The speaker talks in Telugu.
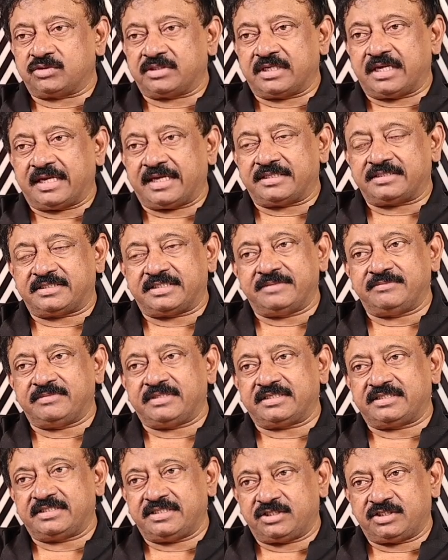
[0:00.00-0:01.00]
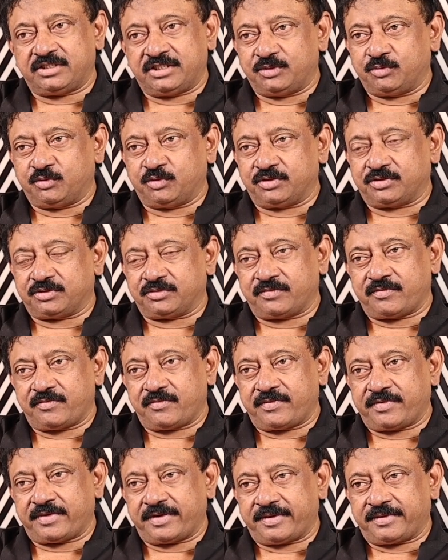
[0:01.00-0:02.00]
ఒకసారి లాస్ట్ టైం సెక్స్ చేసి చచ్చిపోవచ్చు
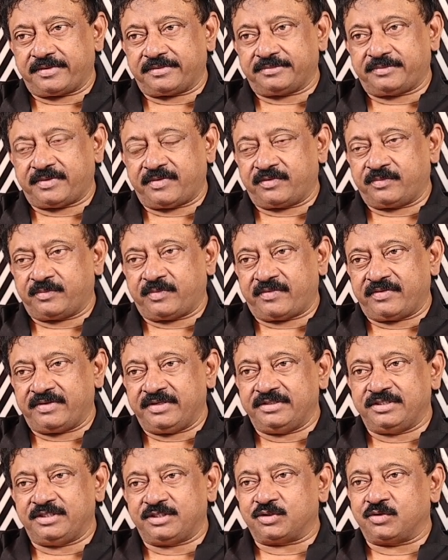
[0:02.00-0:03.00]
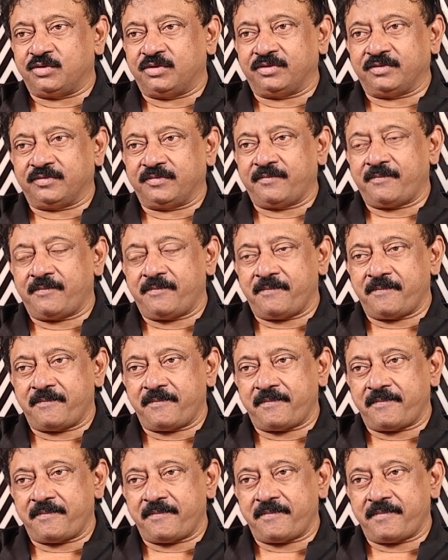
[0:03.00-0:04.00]
పవర్ పవర్ ఏం చేసుకుంటాం
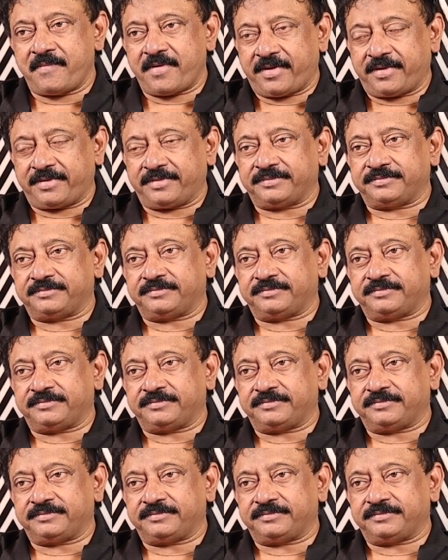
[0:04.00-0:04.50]
యా